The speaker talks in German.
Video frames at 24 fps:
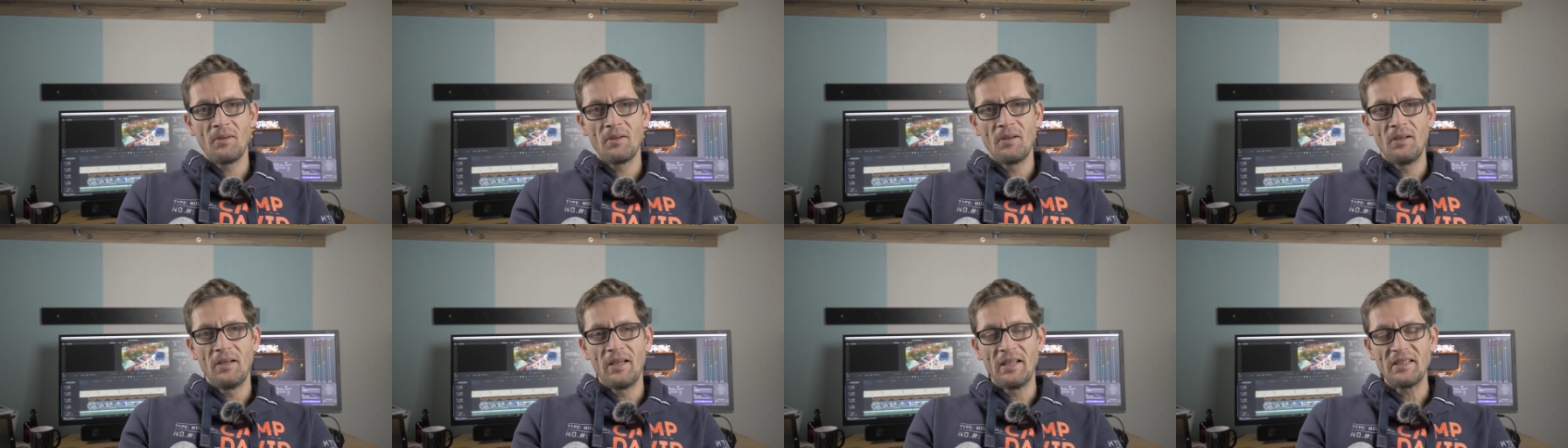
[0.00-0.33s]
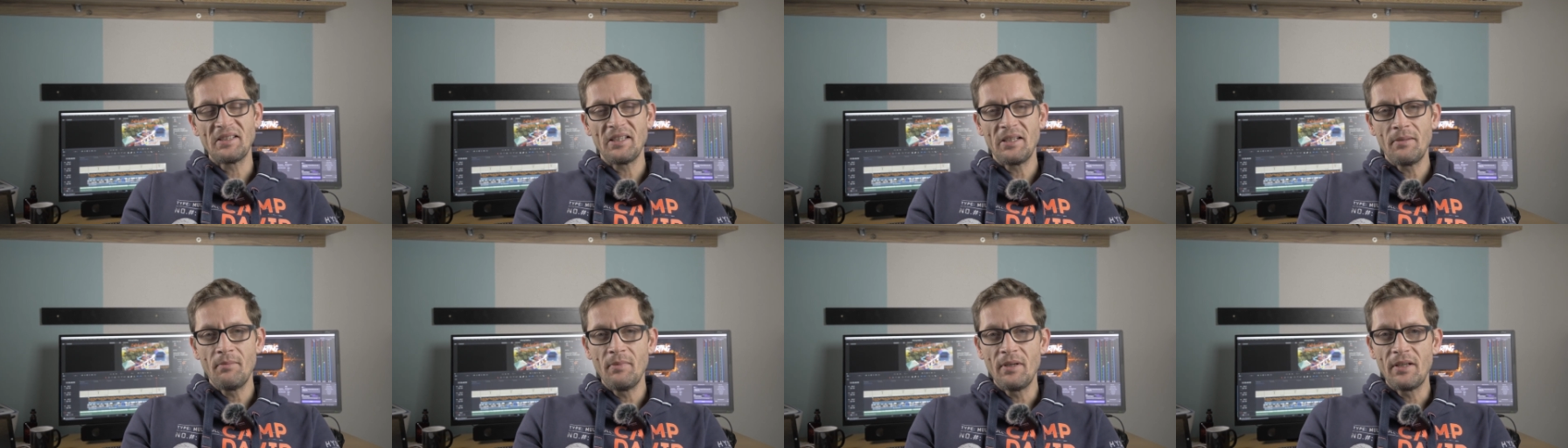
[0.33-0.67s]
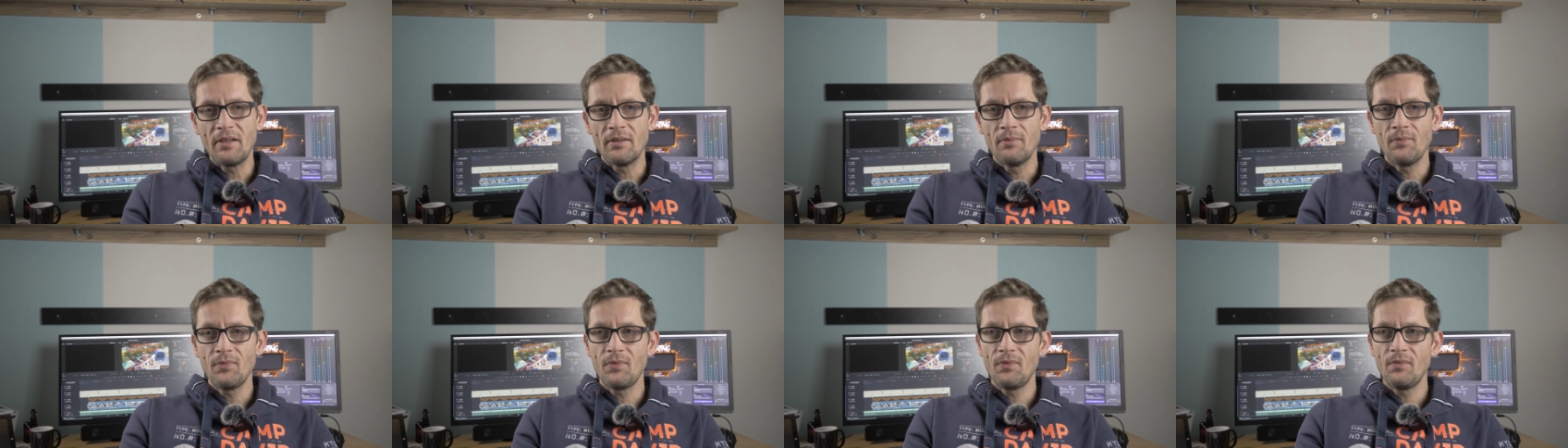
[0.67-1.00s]
lasse ich mich
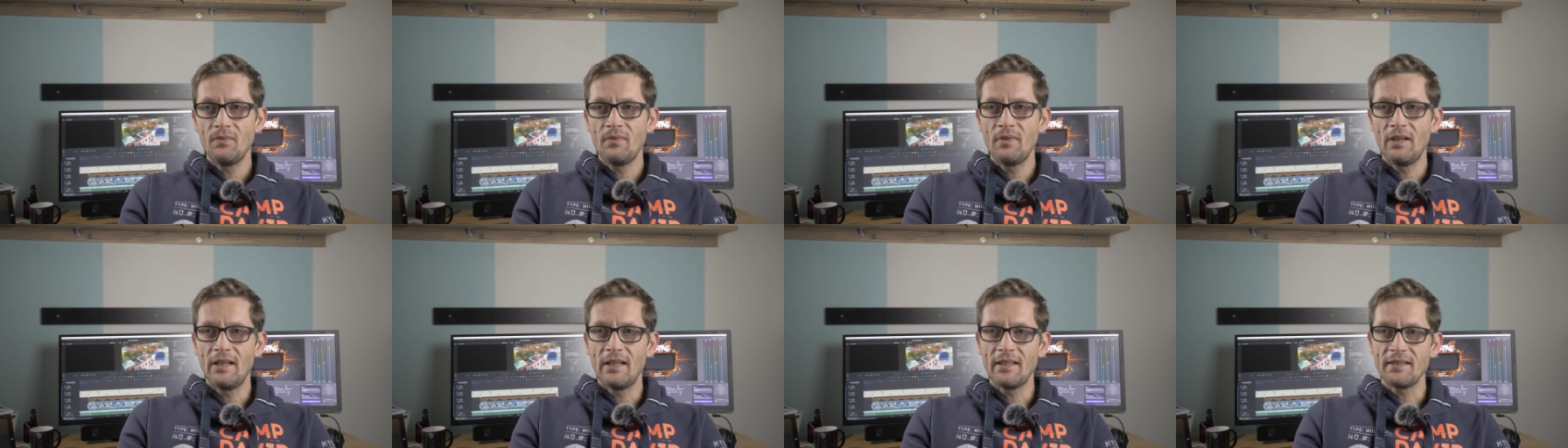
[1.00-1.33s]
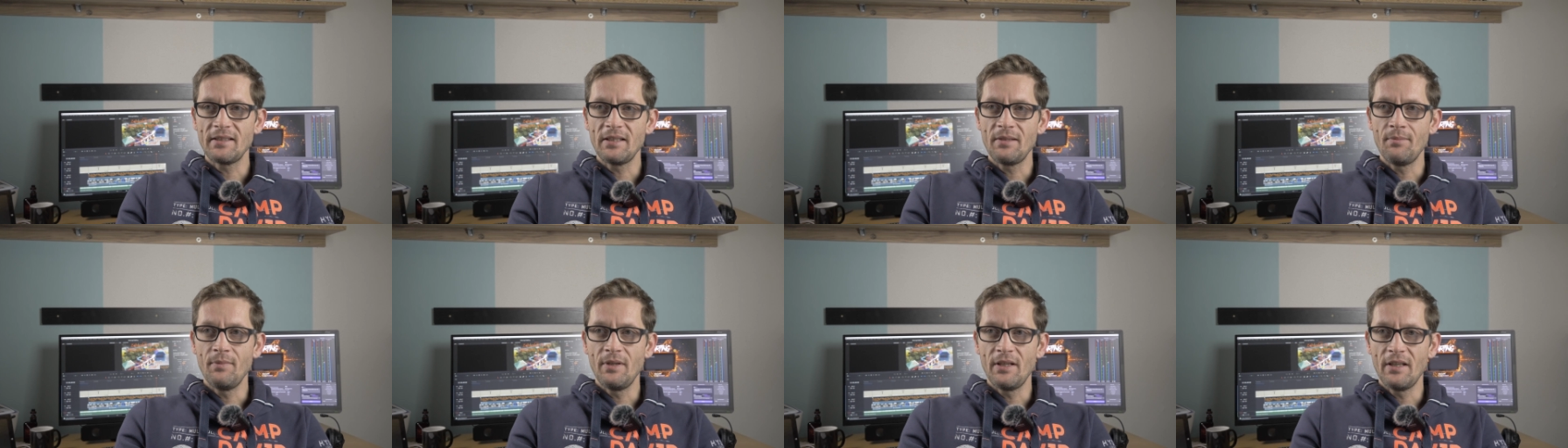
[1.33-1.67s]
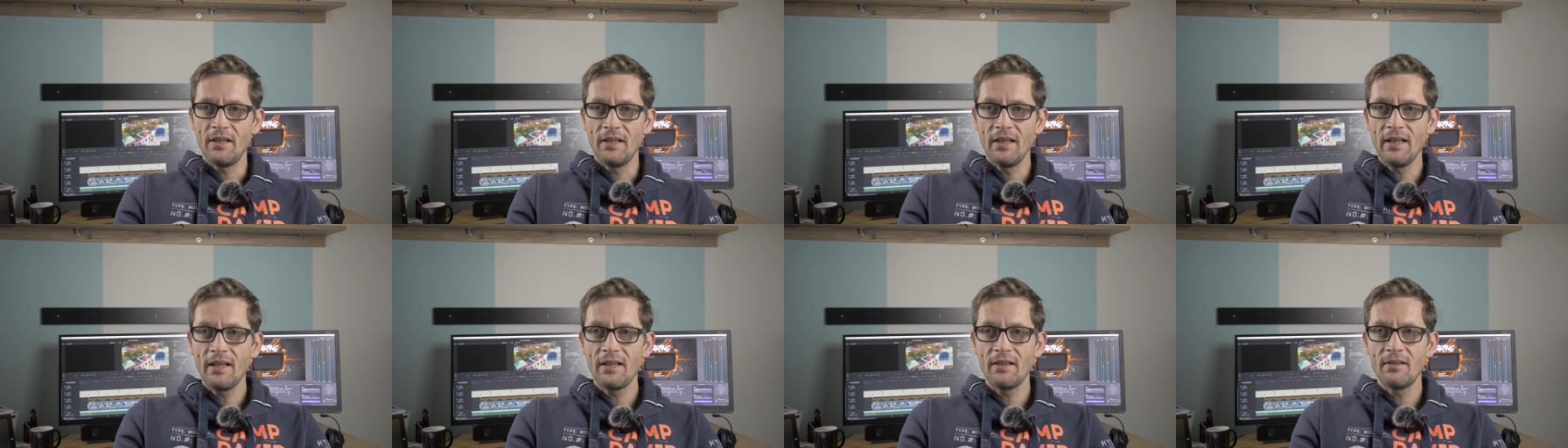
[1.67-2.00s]
impfen, lasse ich mich
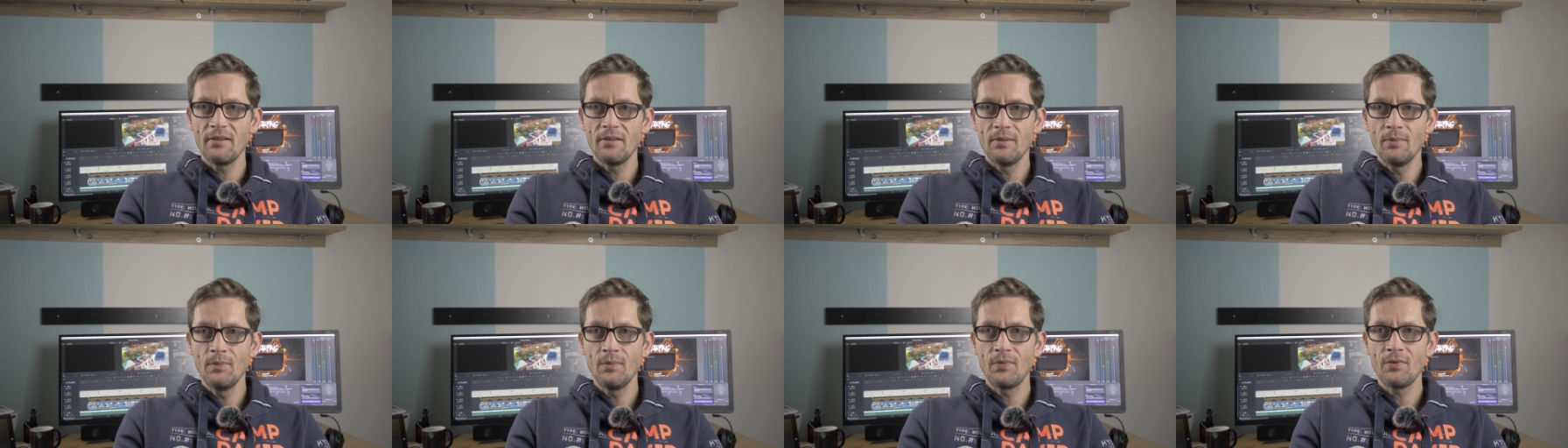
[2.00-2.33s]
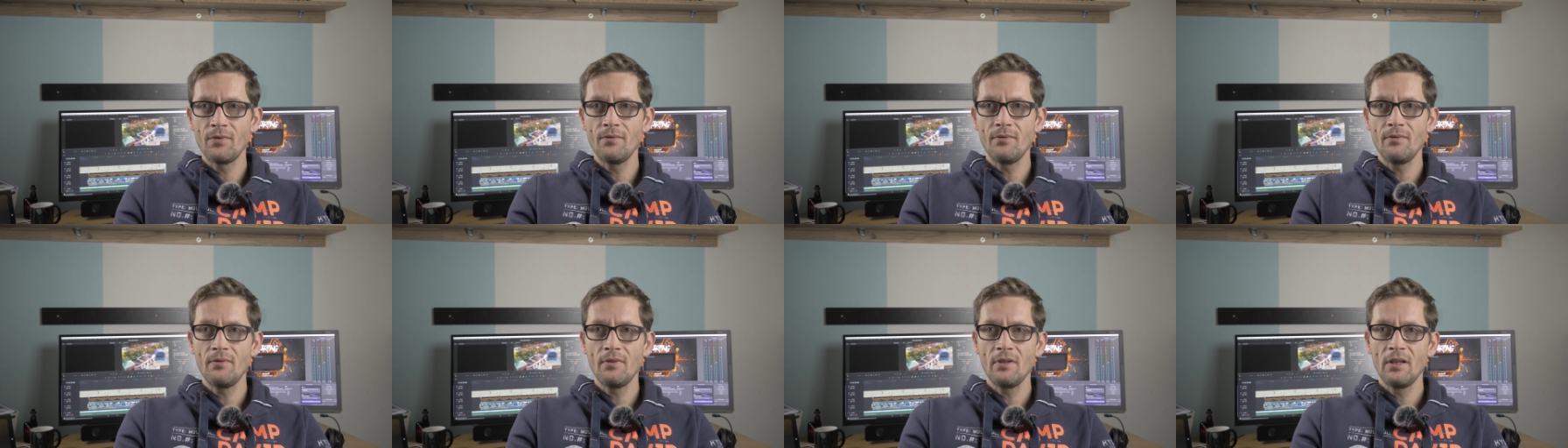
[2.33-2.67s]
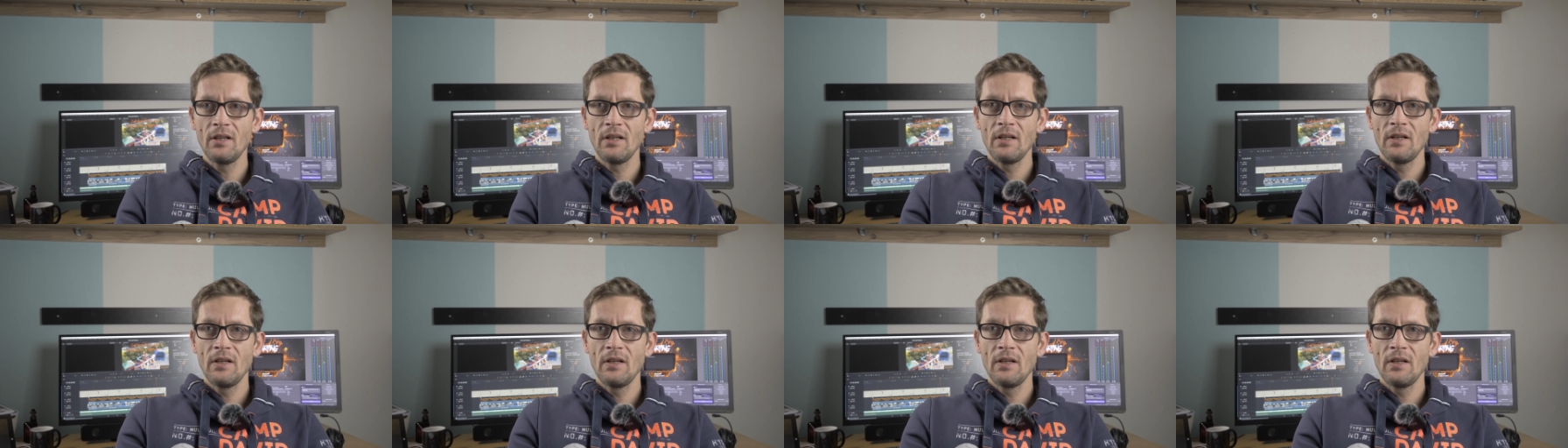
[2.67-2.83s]
nicht impfen.